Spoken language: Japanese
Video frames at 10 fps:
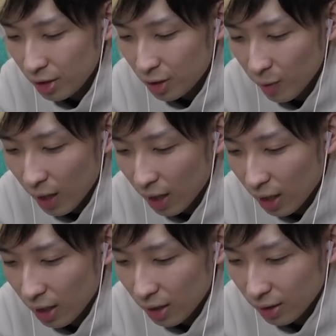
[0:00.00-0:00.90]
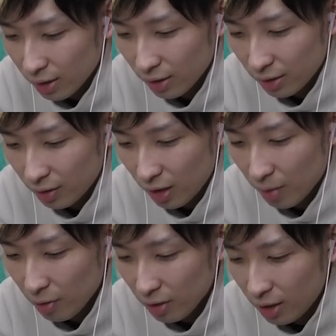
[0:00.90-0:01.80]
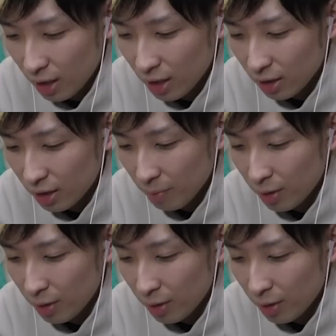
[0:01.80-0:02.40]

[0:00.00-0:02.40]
実は、そうにゃ、もう全